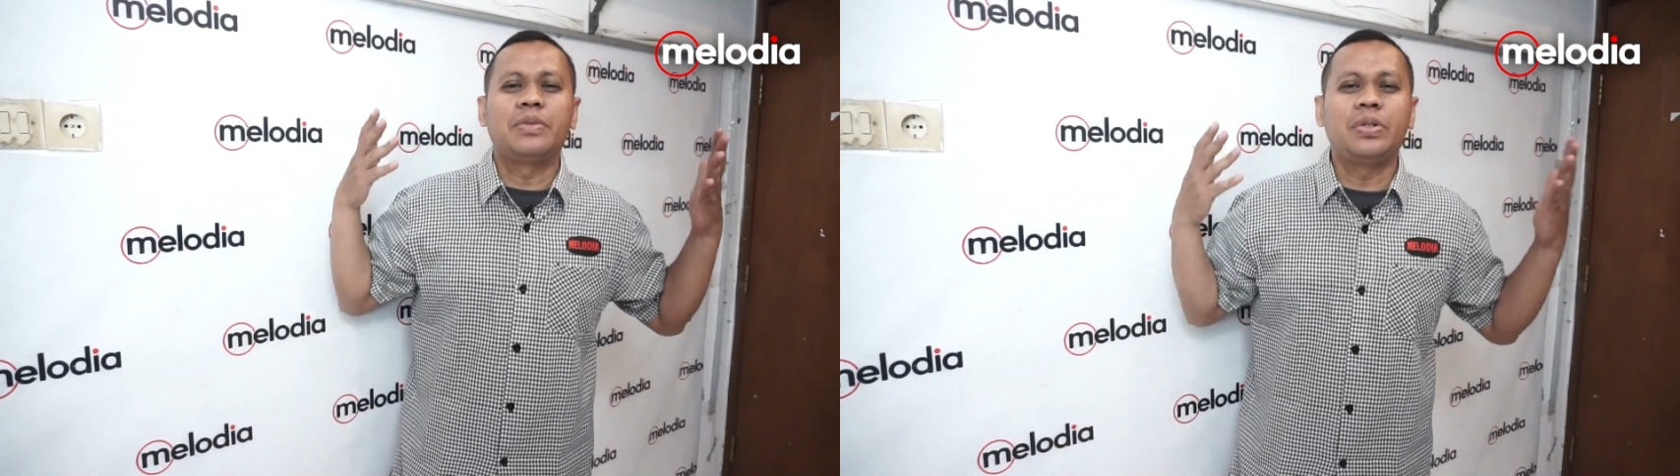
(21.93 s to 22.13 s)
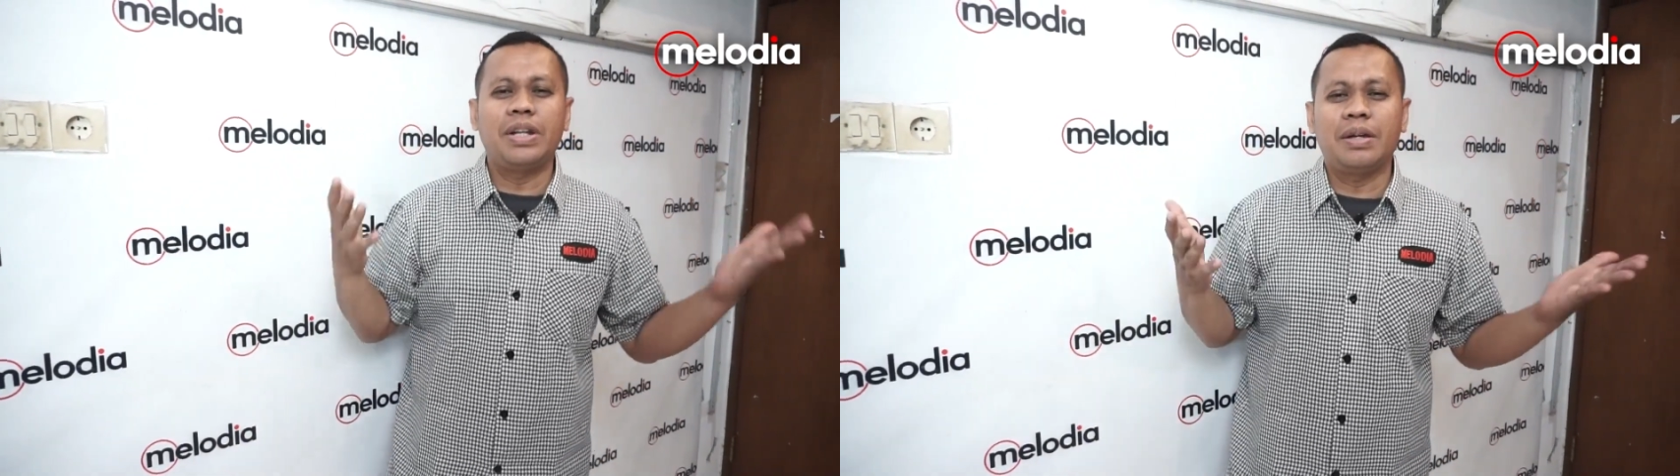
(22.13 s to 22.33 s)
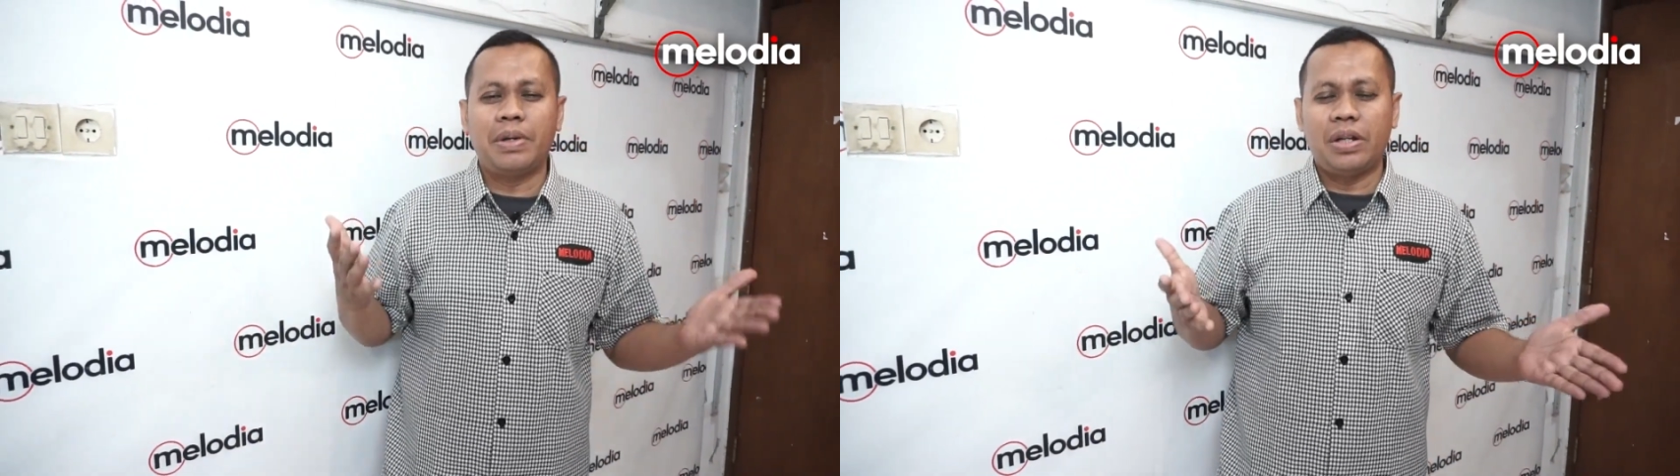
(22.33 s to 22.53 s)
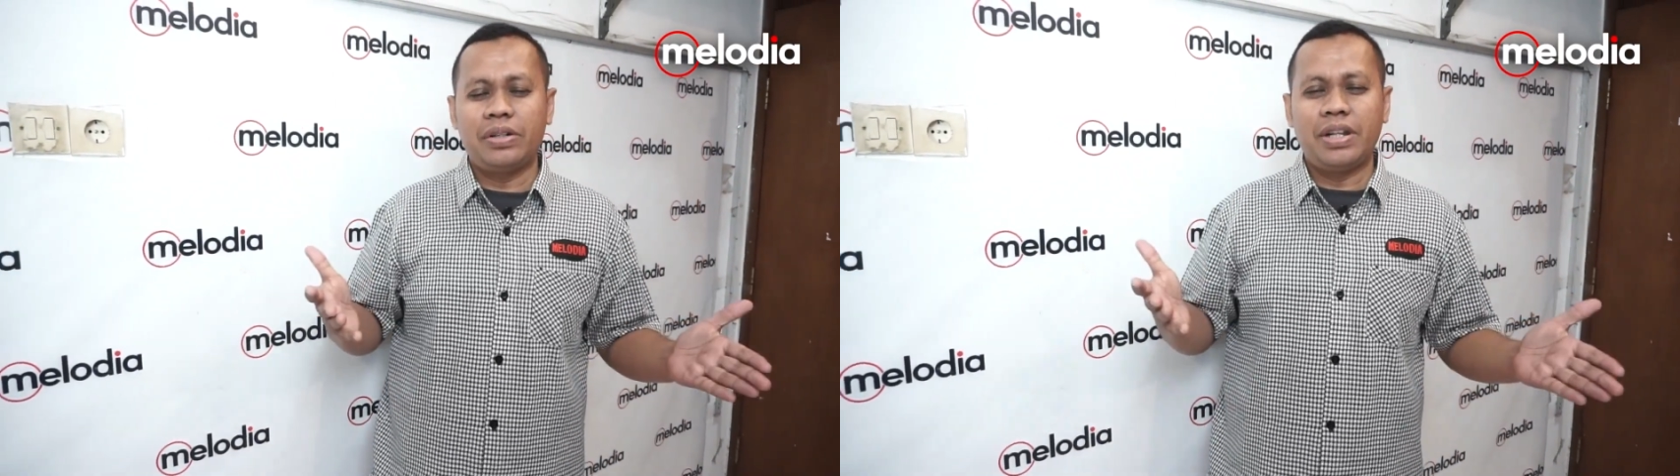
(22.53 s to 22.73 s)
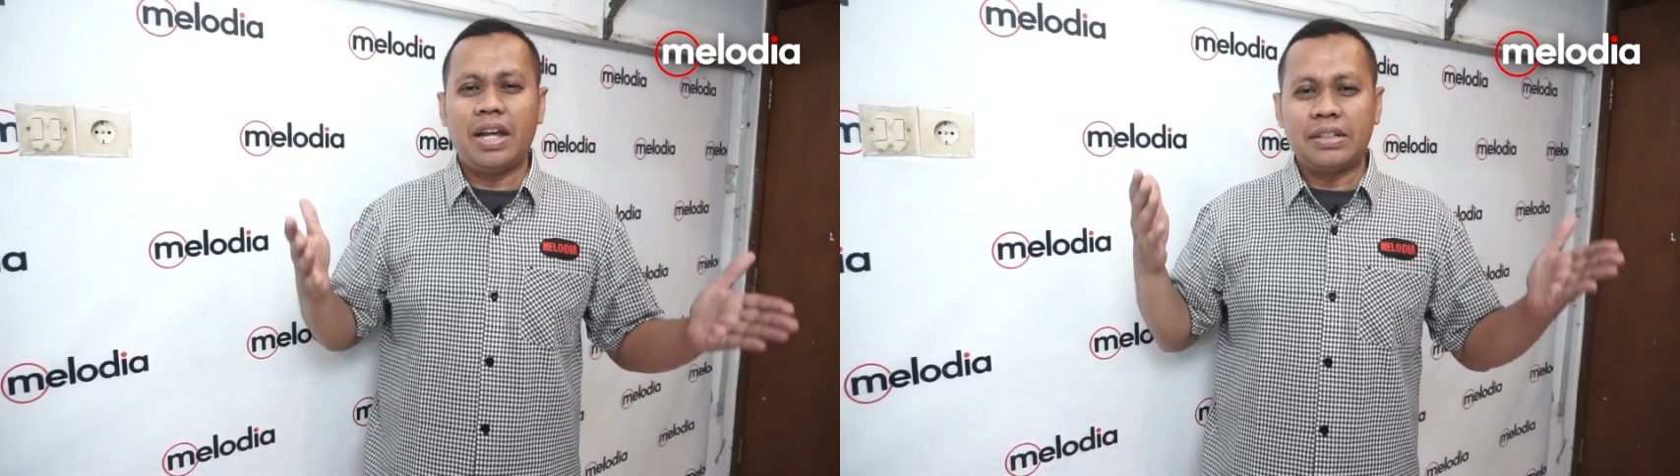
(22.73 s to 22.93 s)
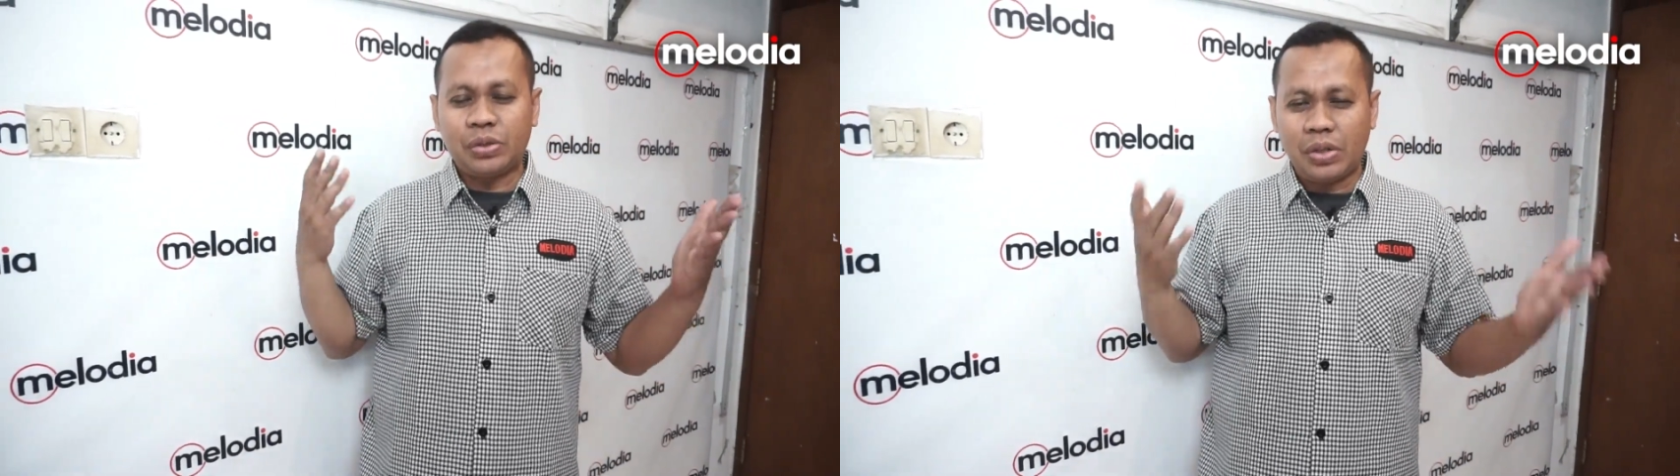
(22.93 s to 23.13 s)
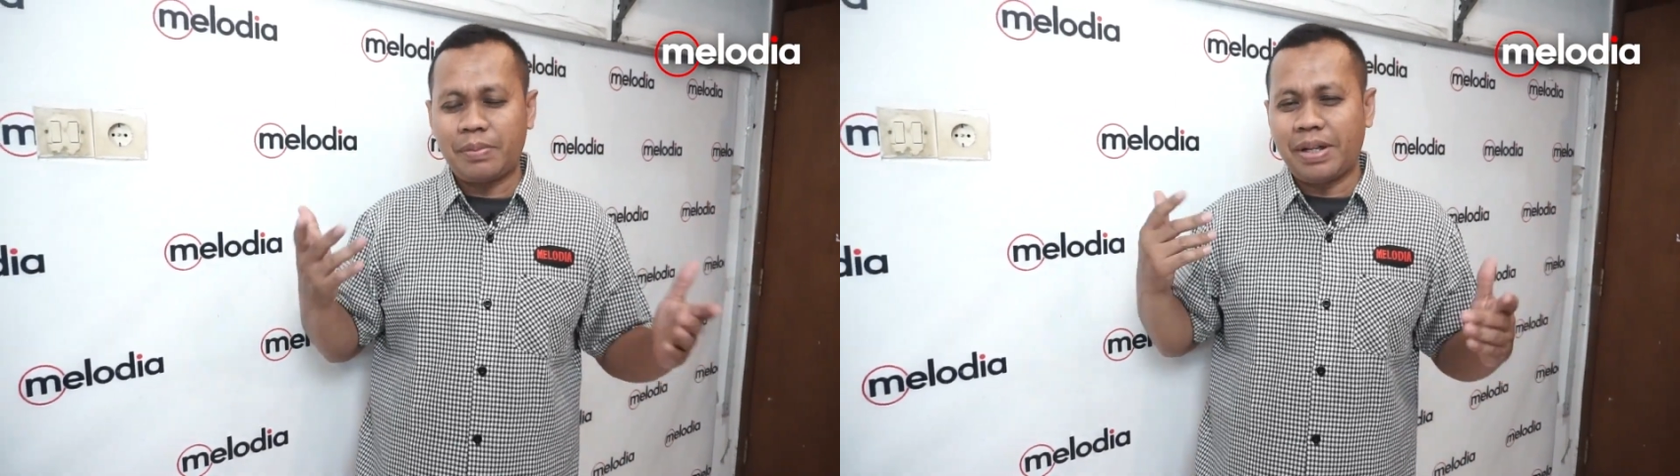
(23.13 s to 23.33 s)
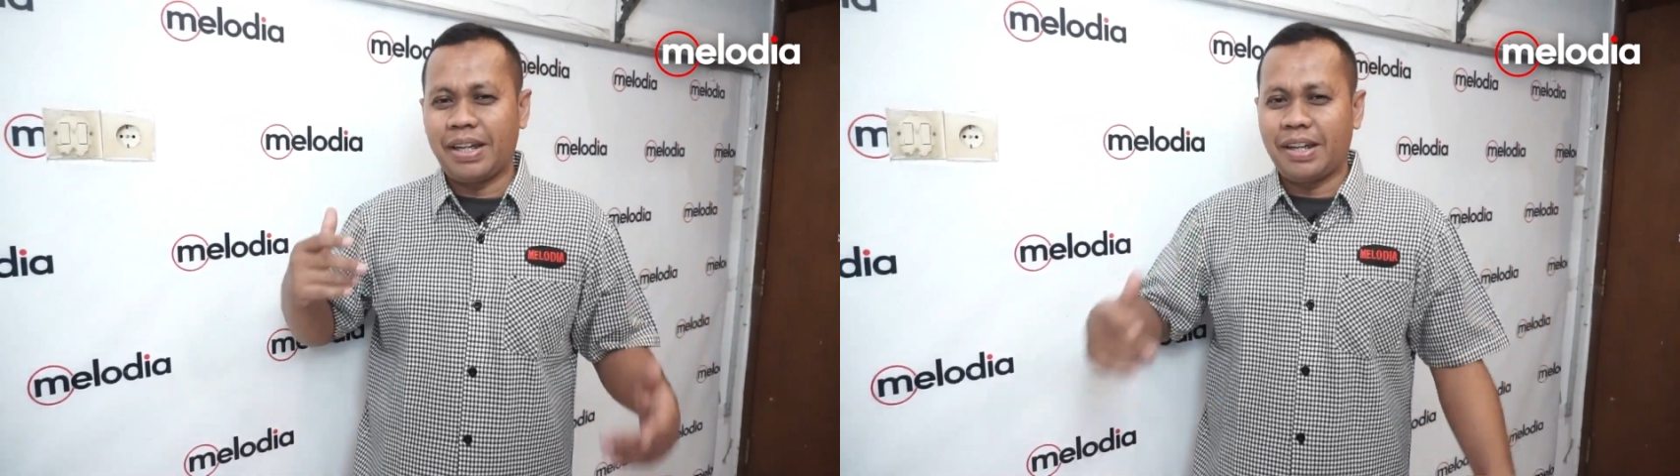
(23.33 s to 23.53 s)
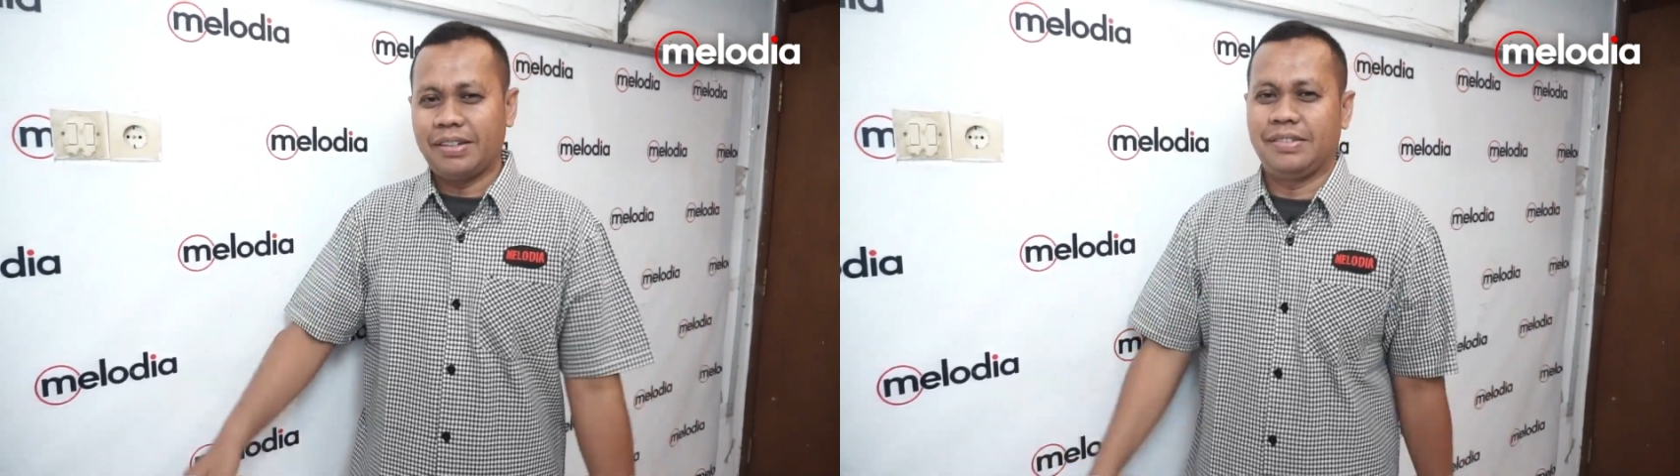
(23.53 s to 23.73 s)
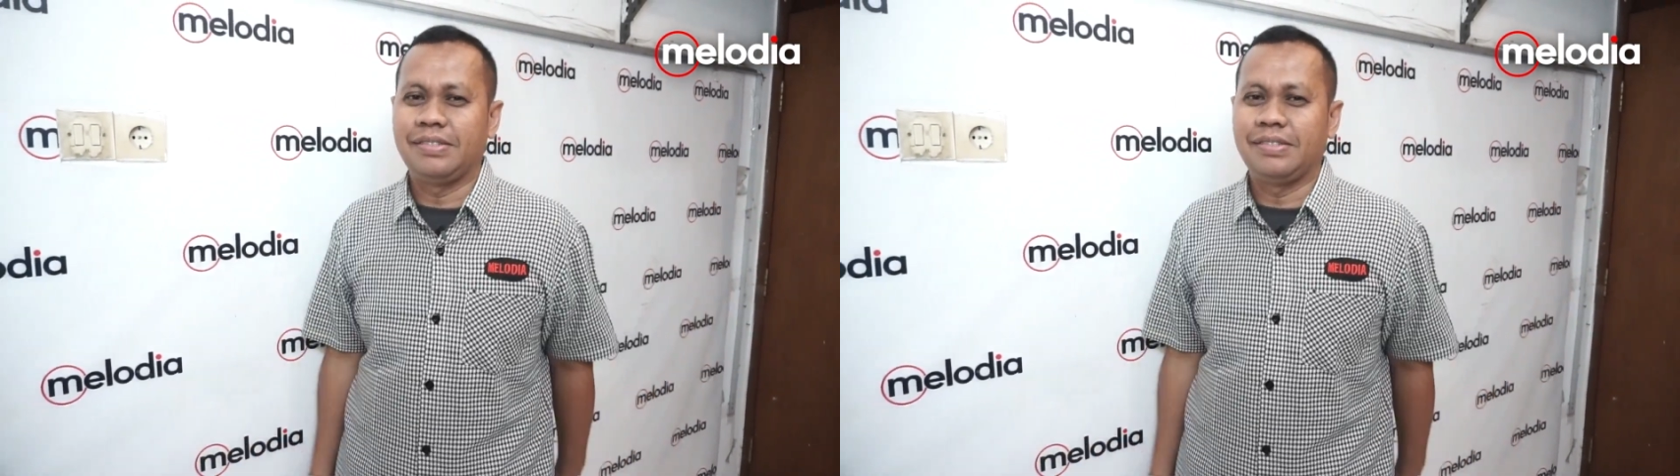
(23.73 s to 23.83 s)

gudang Melodia Surabaya